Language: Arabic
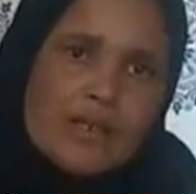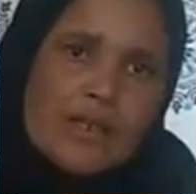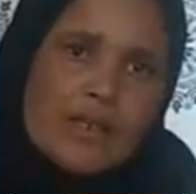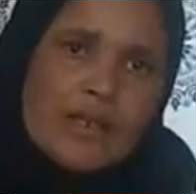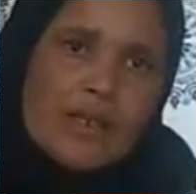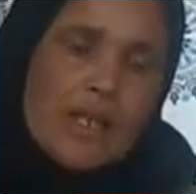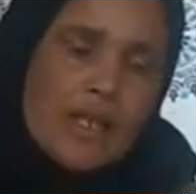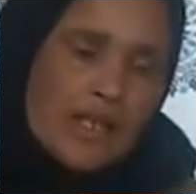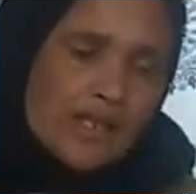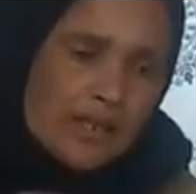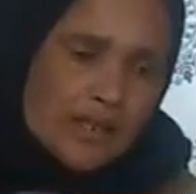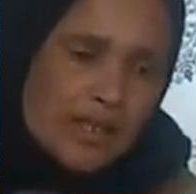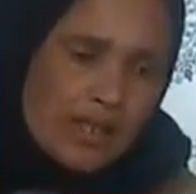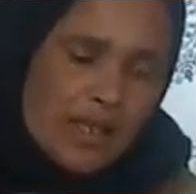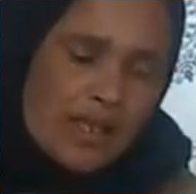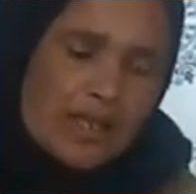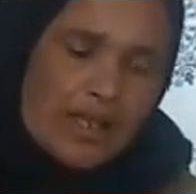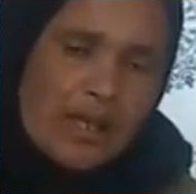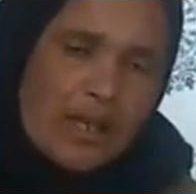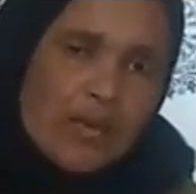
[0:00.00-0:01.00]
لحد
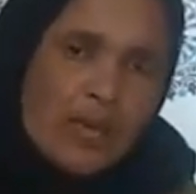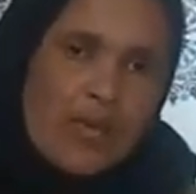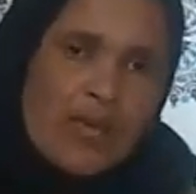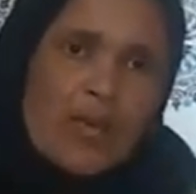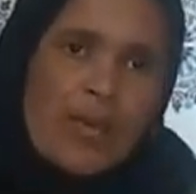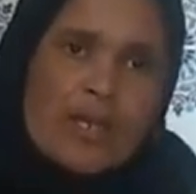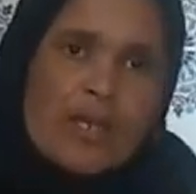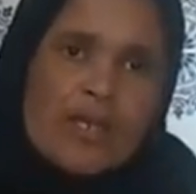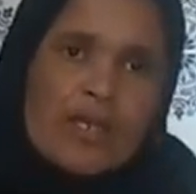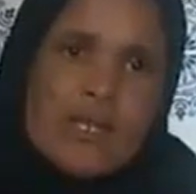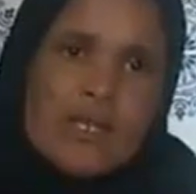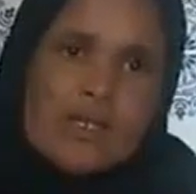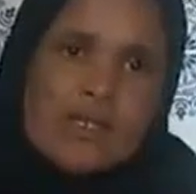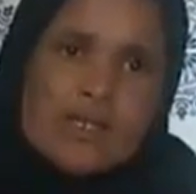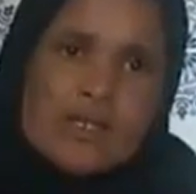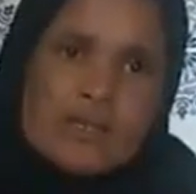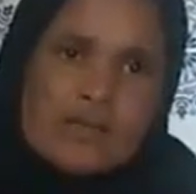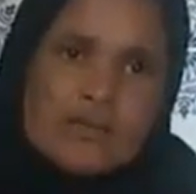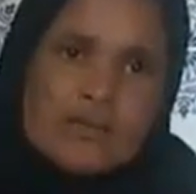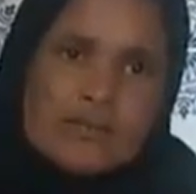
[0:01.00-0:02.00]
الان دابا هو باقي
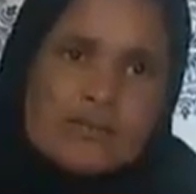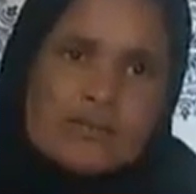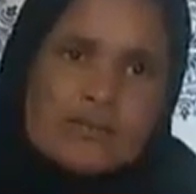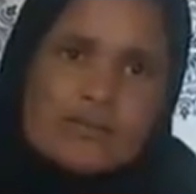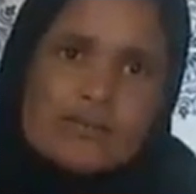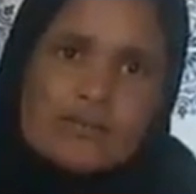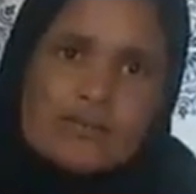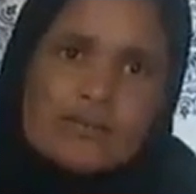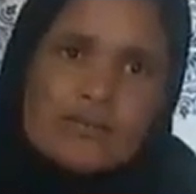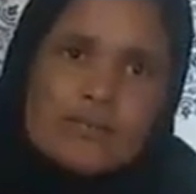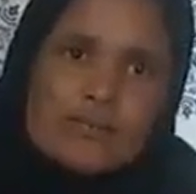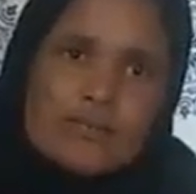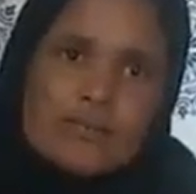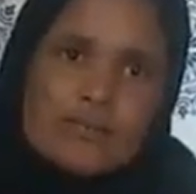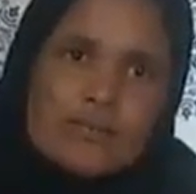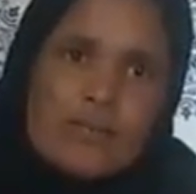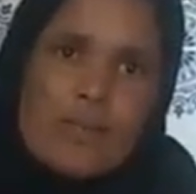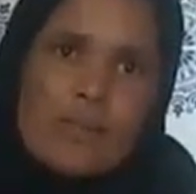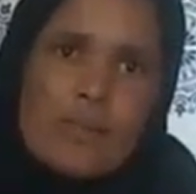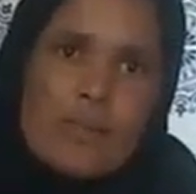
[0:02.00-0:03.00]
ناعس وشنو محتاج على
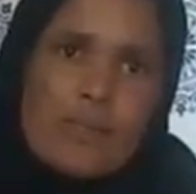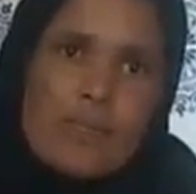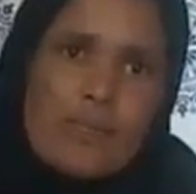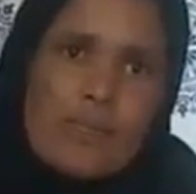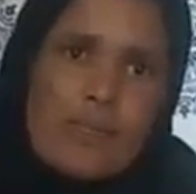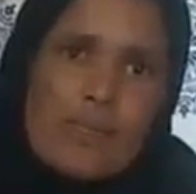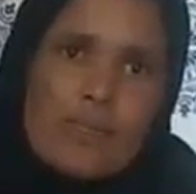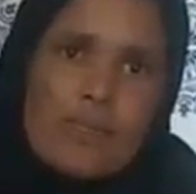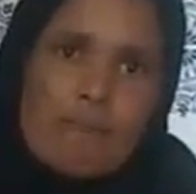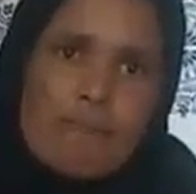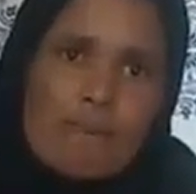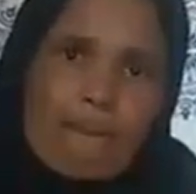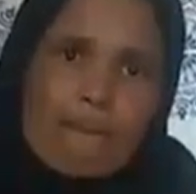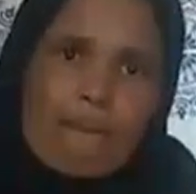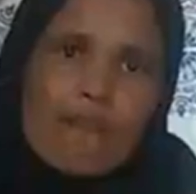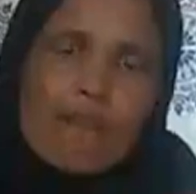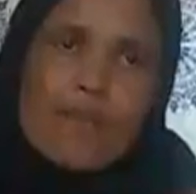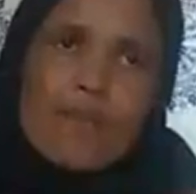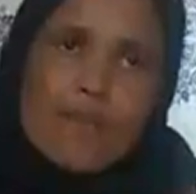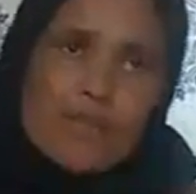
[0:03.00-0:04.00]
الان تما كاين
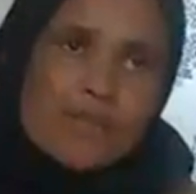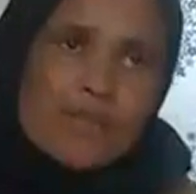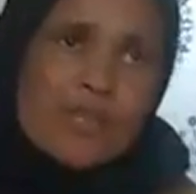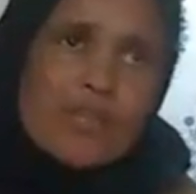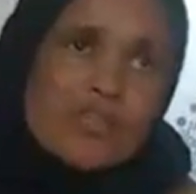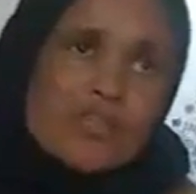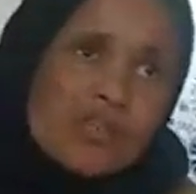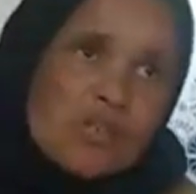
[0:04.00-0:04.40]
شنو قال لكم محتاج